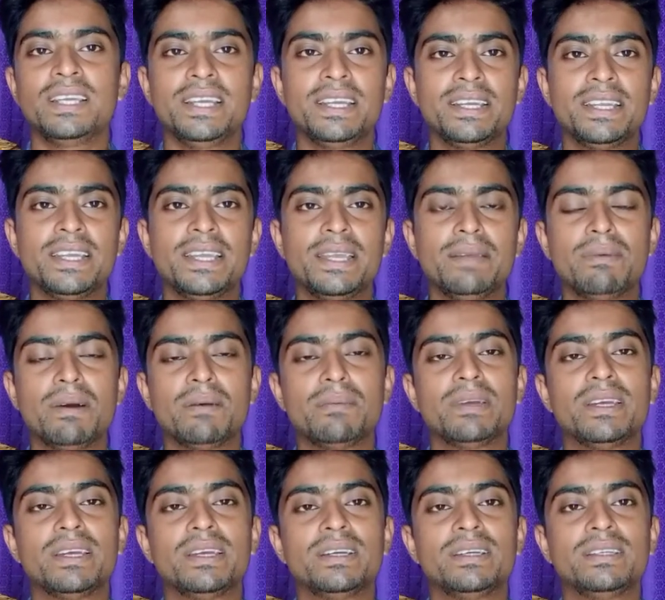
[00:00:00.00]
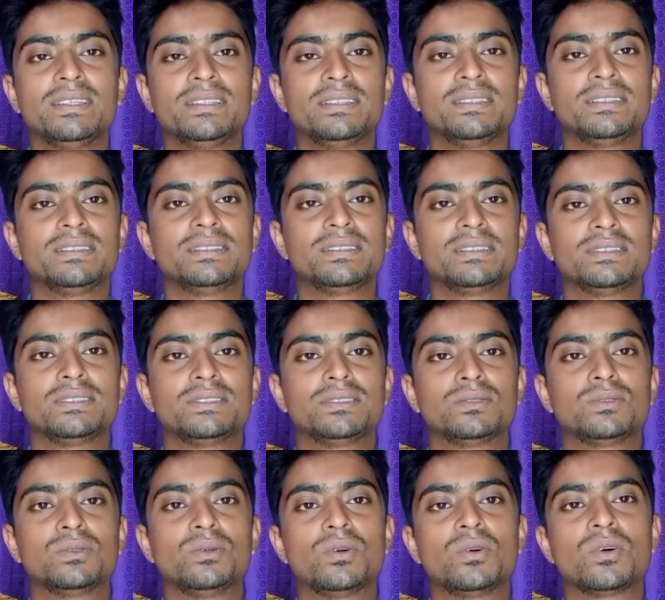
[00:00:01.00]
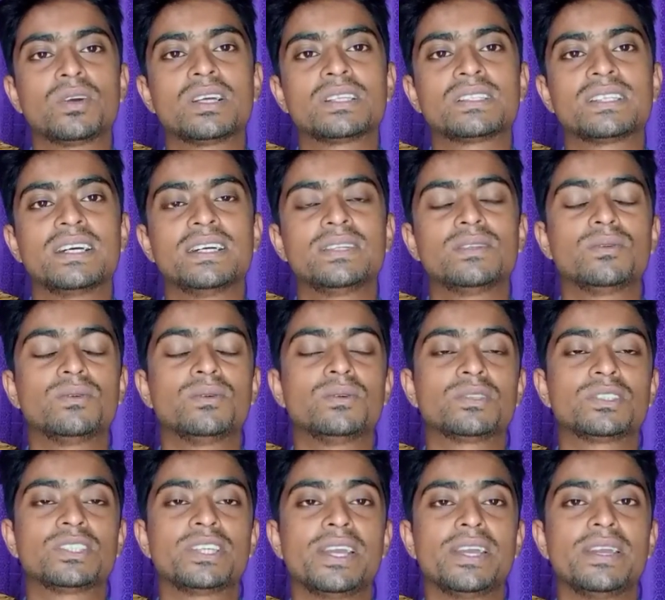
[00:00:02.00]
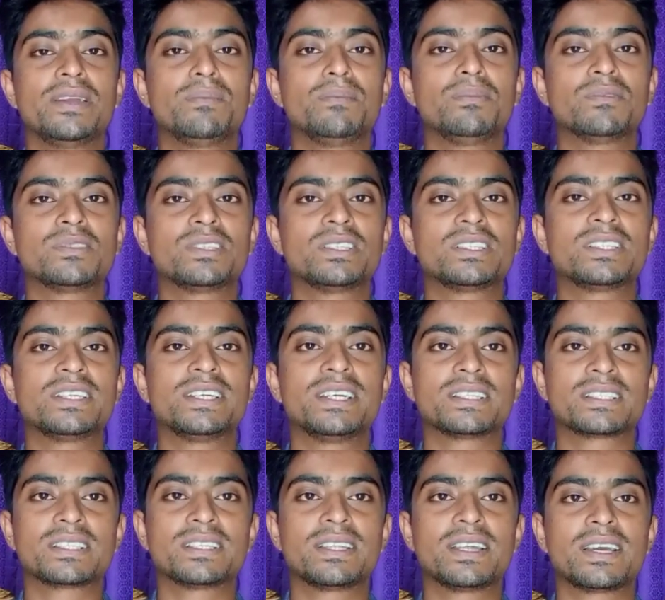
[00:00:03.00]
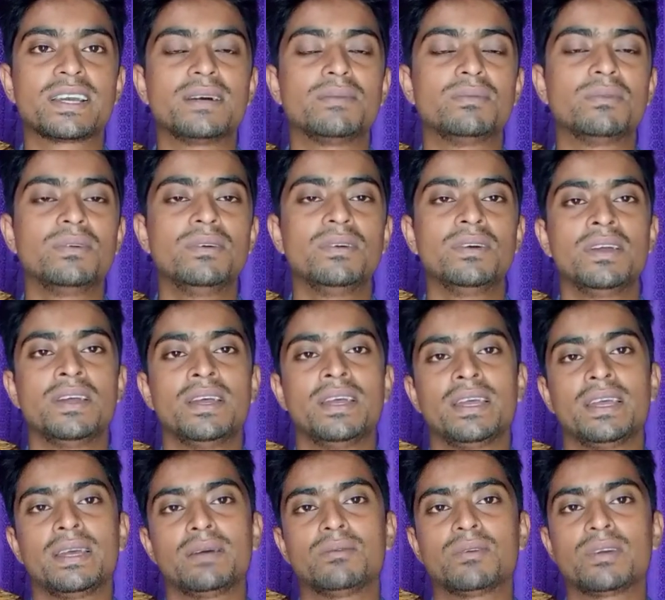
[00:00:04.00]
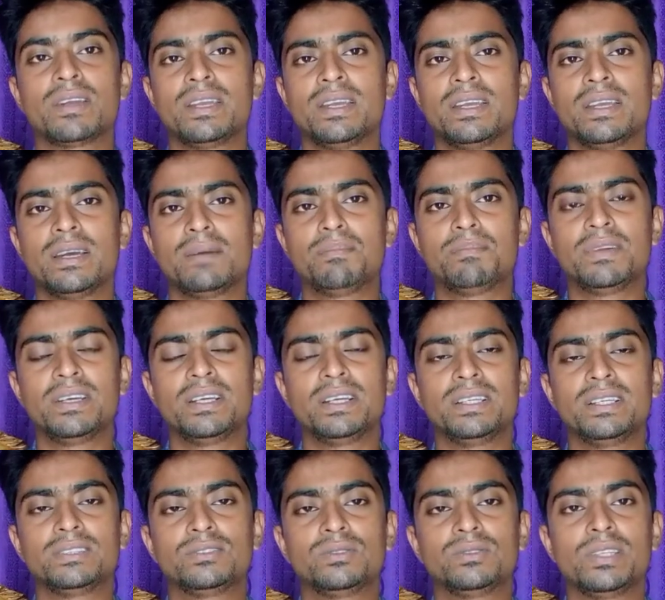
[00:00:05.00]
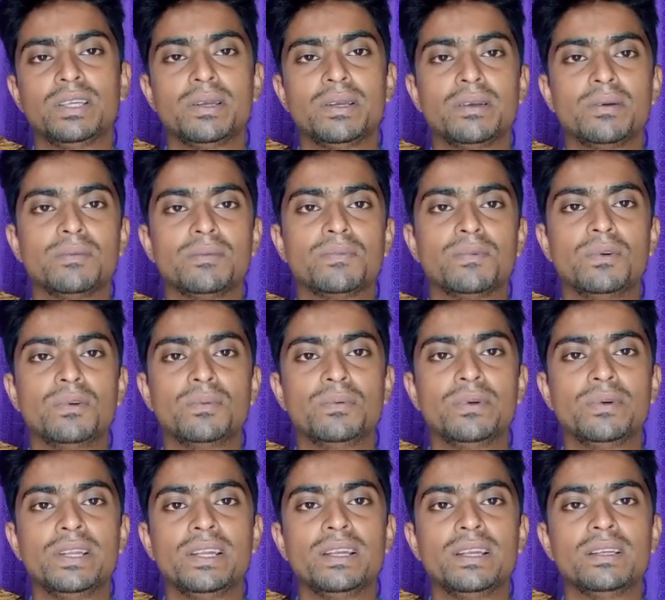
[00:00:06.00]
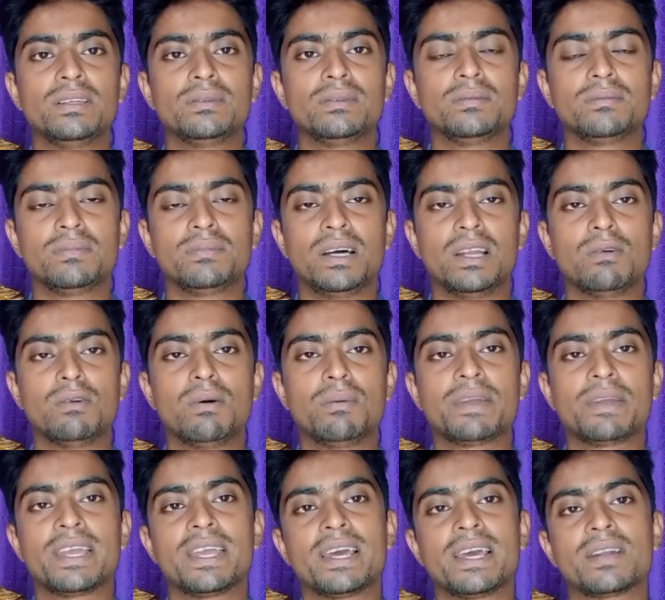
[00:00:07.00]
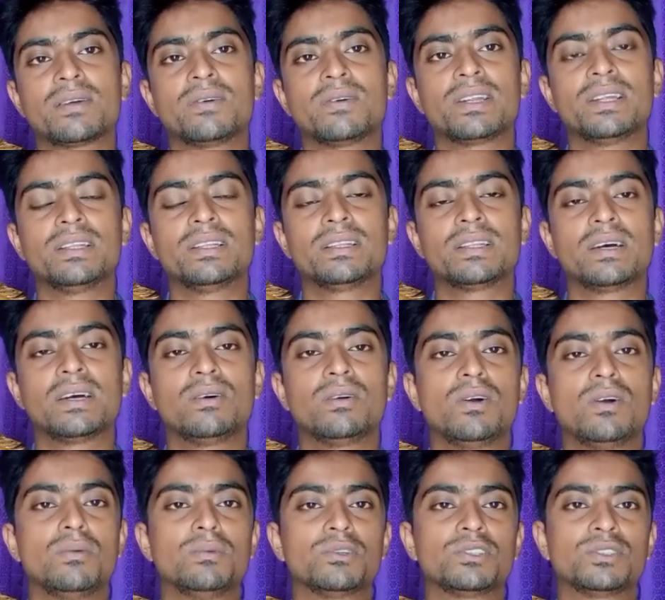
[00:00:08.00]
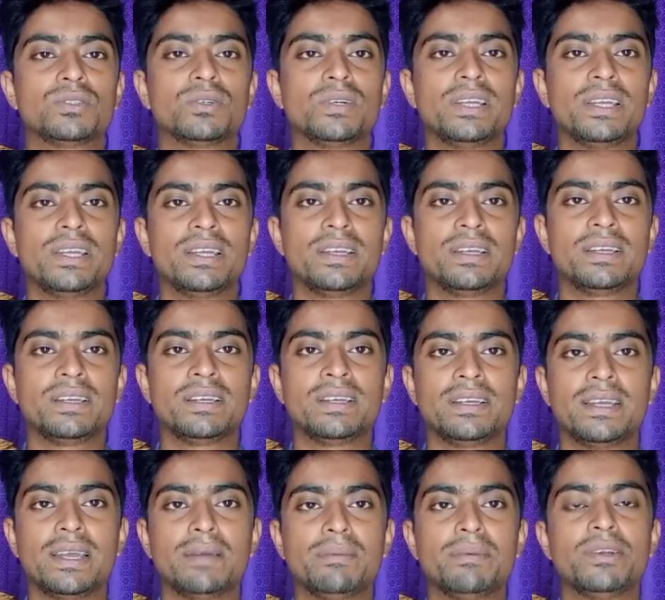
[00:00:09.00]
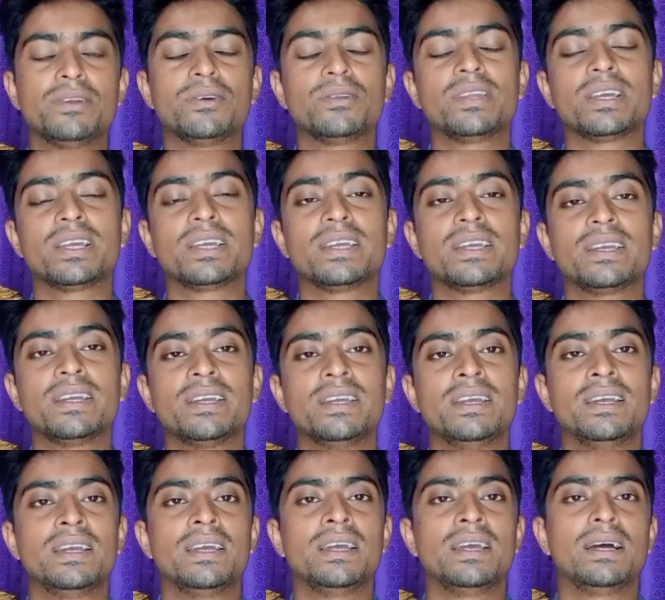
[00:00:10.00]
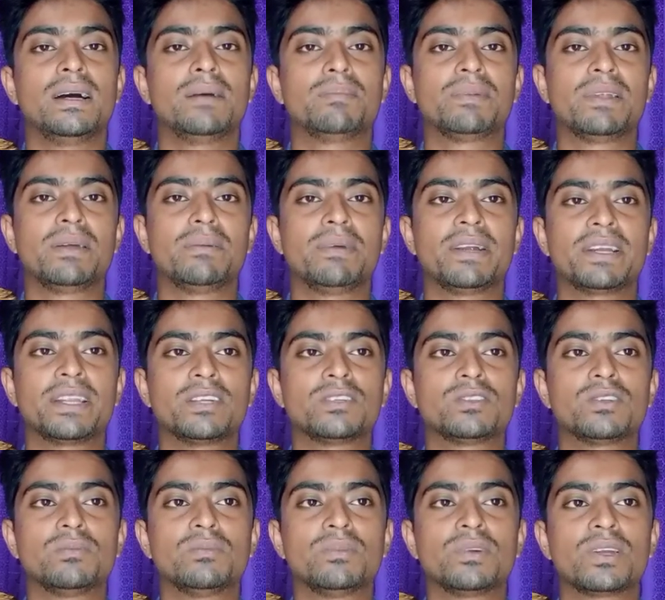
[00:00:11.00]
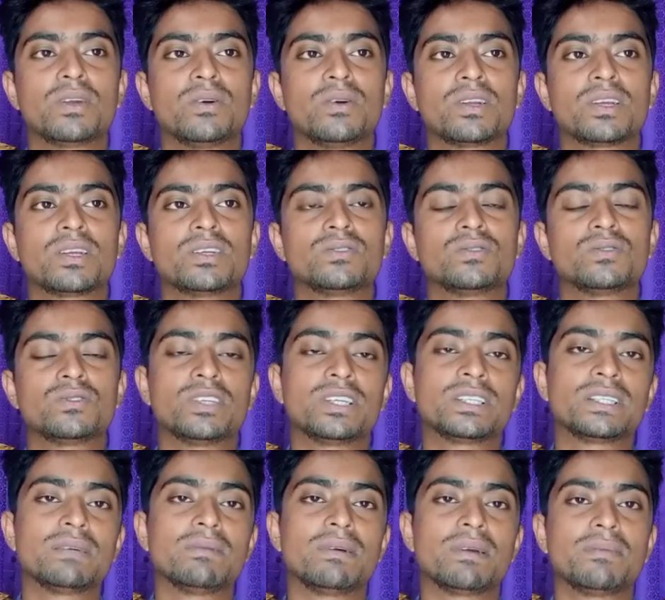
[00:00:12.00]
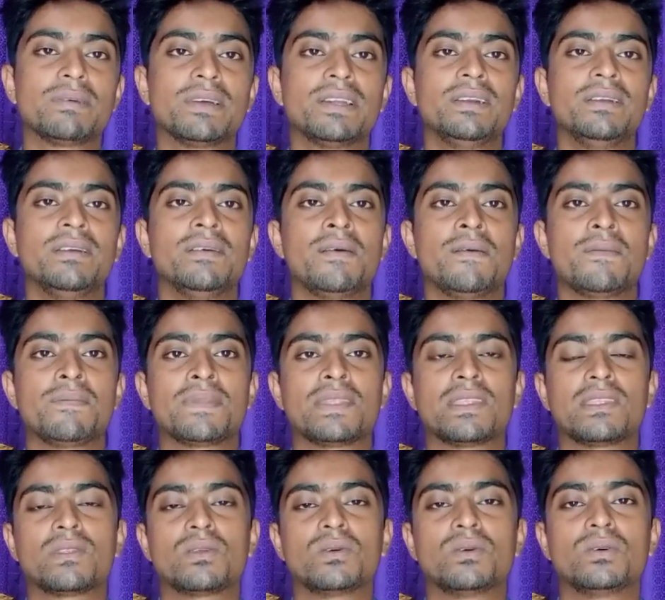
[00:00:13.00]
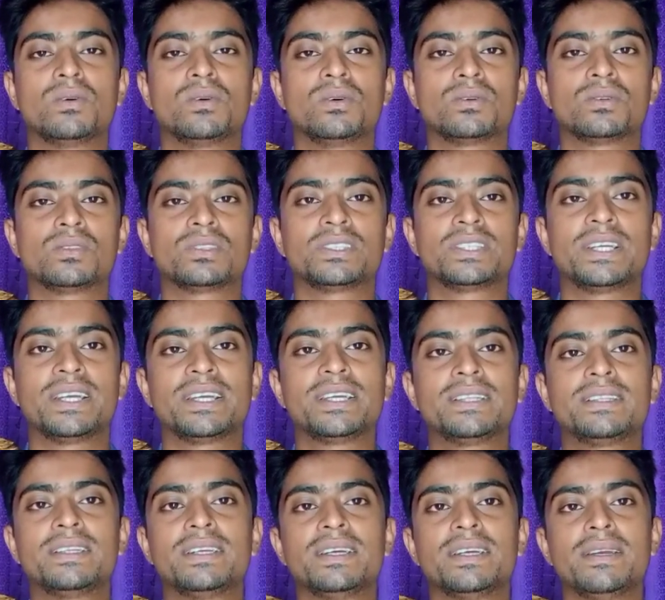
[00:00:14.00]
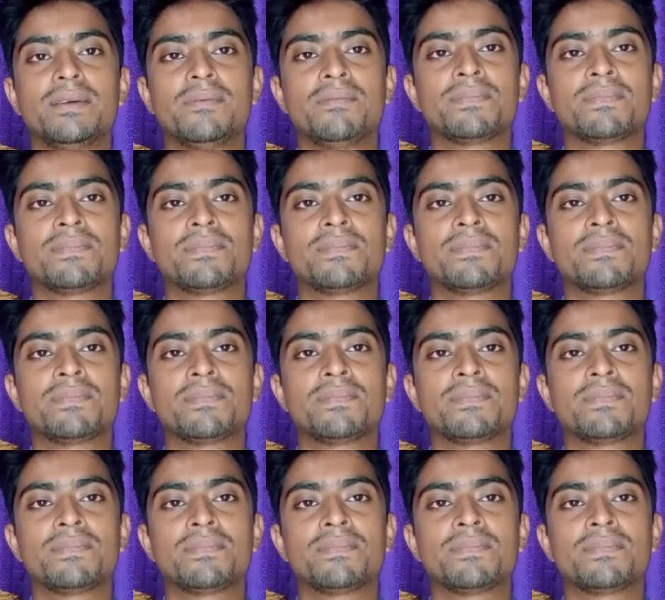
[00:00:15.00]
এটি কিভাবে দূর করা যায় তো সেই প্রসেসটি আজকে দেখাবো এবং কি আপনি যদি ফুলফুল ভালোভাবে খেয়াল করেন তাহলে অবশ্যই এই ভিডিও থেকে আপনি ব্যাটারি সম্পর্কে অনেক কিছু শিখতে পারবেন তো সেই ক্ষেত্রে